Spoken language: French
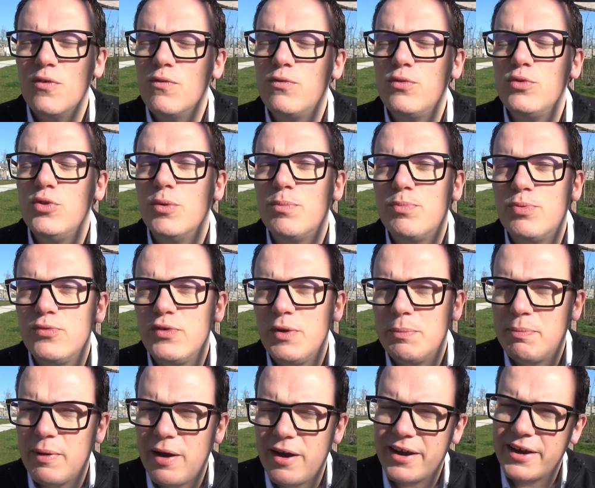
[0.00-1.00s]
vous ne pouvez
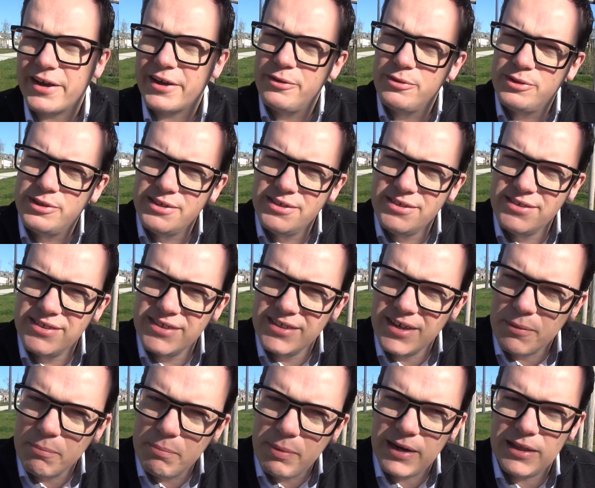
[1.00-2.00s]
pas réutiliser
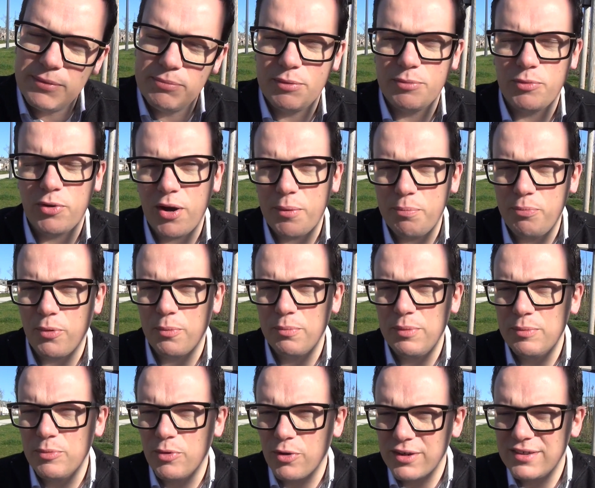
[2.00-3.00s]
un palais de mémoire pour
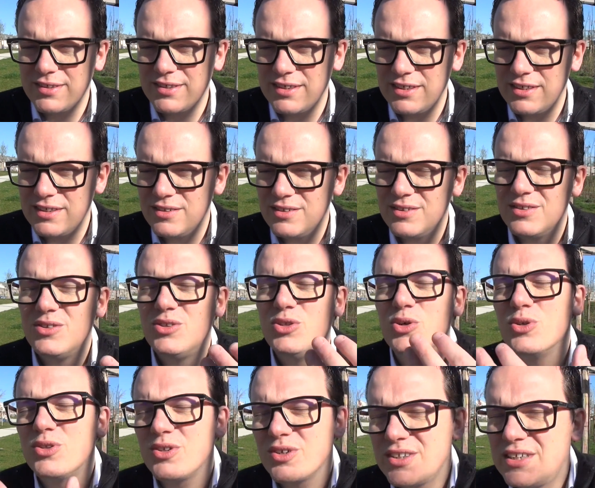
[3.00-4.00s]
mémoriser
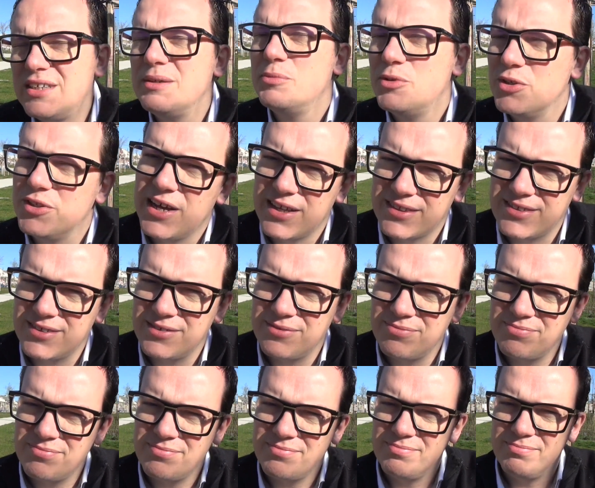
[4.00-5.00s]
d'autres types de dates.
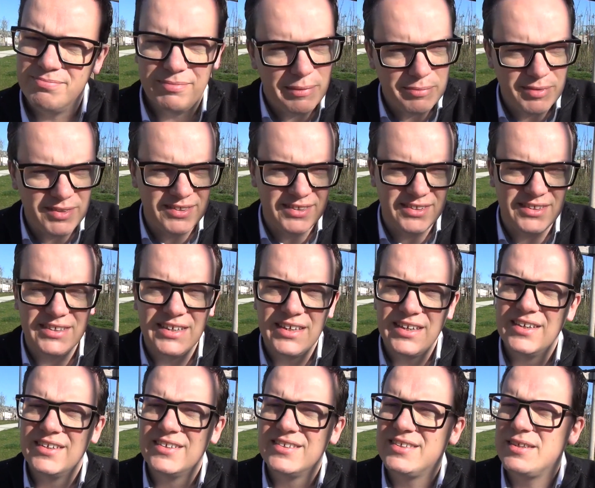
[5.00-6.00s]
Même si
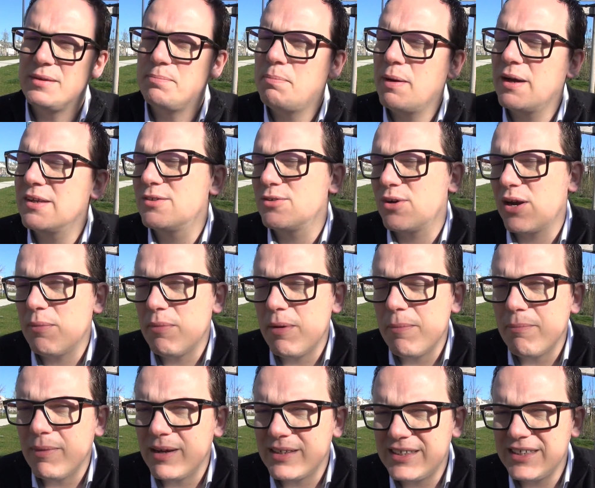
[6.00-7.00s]
c'est pas sur la
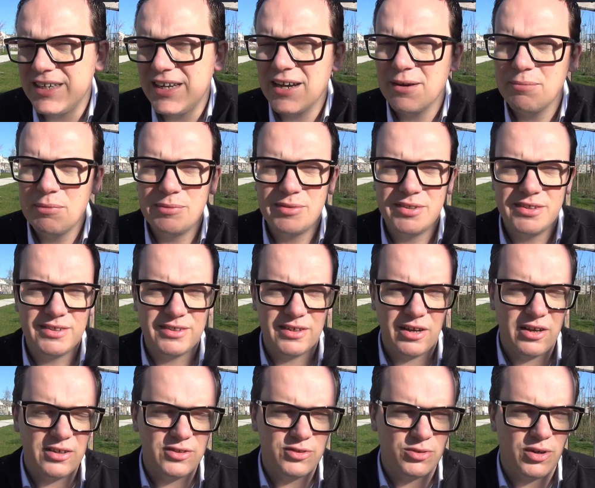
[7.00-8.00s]
même matière, même si c'est
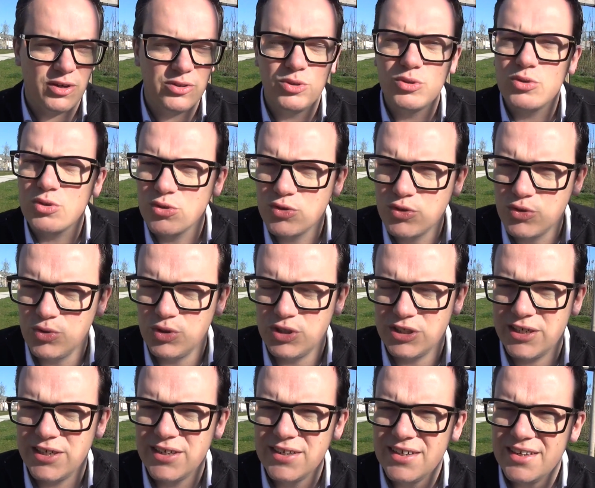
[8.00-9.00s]
sur un autre
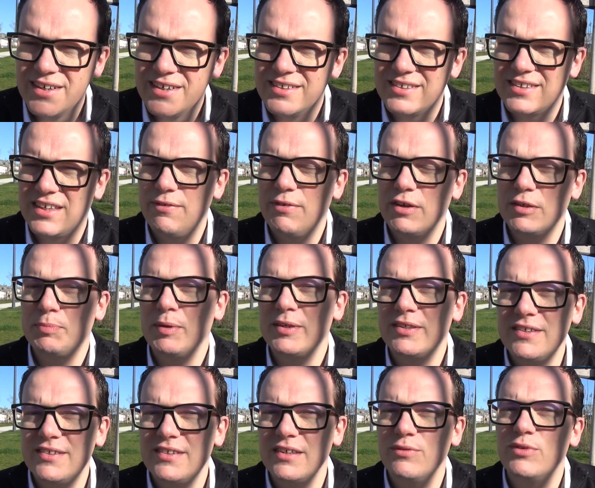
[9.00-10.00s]
sujet, ce qui va se
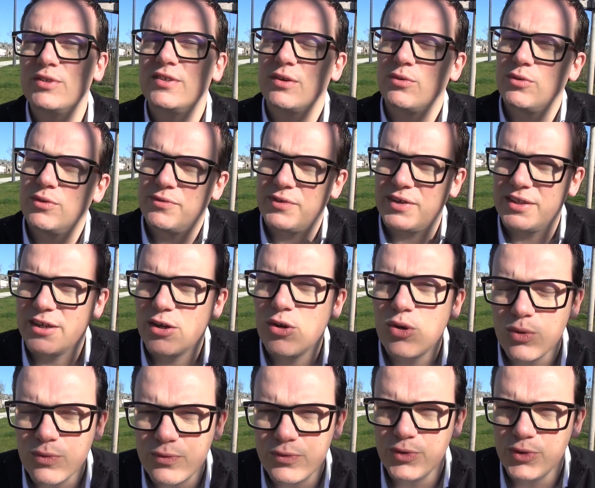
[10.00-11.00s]
passer, c'est que votre cerveau va faire des
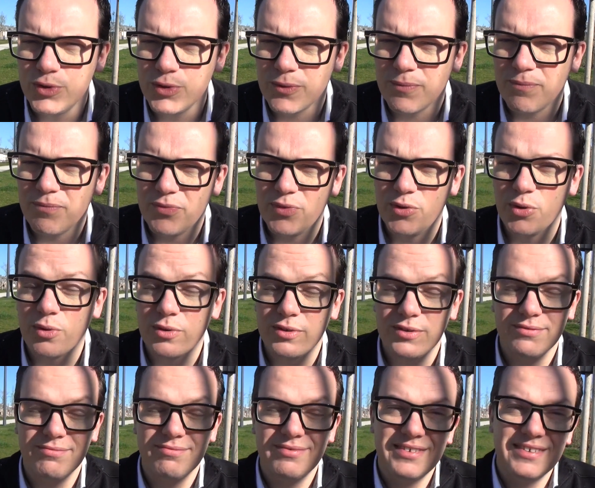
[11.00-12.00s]
confusions. Donc,
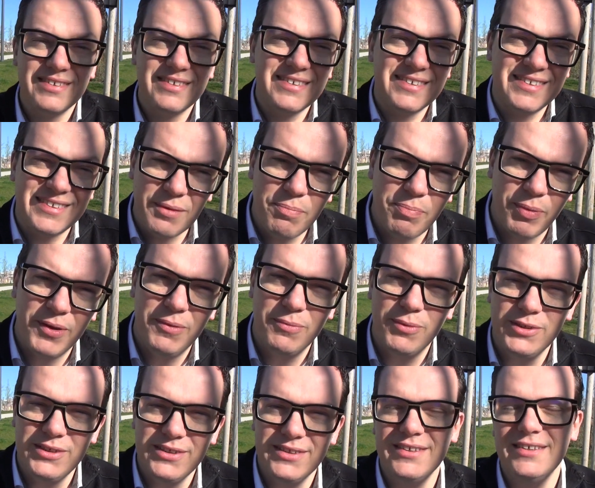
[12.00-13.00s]
c'est pas une
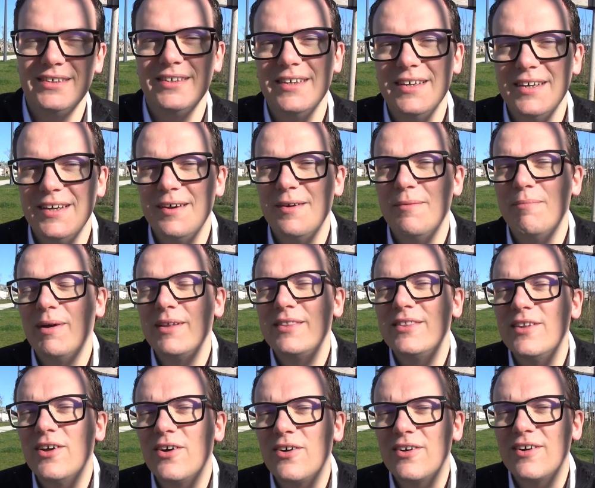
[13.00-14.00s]
bonne idée.
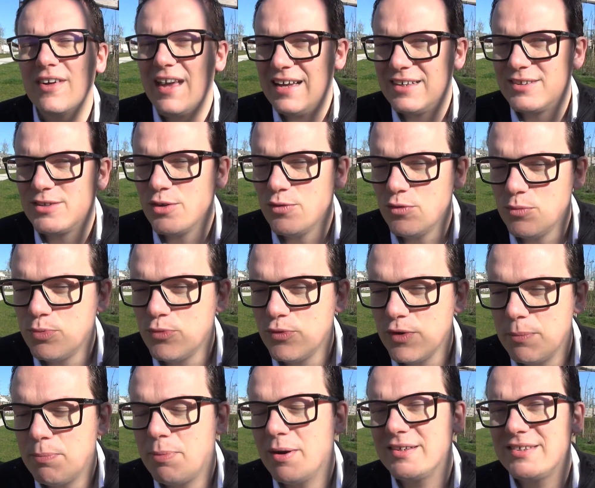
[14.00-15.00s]
Maintenant, est-ce que vous
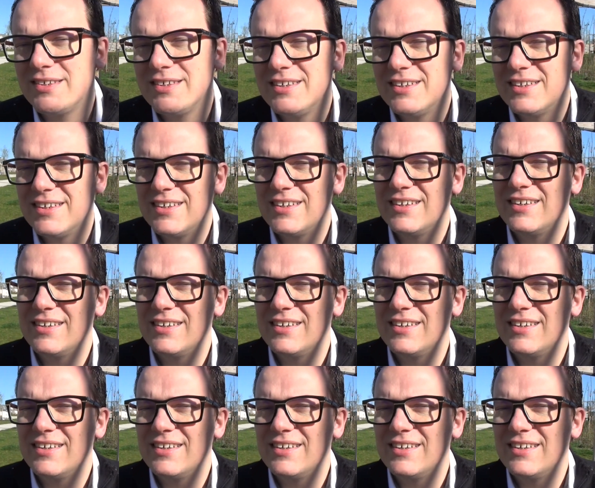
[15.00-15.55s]
pouvez placer